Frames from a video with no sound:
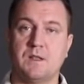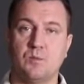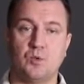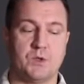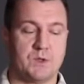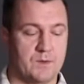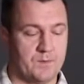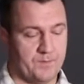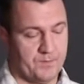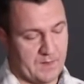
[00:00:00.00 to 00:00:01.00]
не будет.
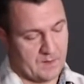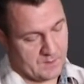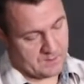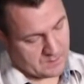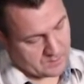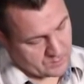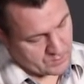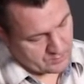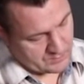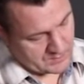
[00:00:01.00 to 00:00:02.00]
То
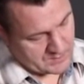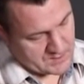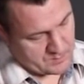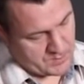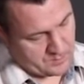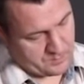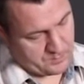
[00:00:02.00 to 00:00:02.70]
есть вот это самый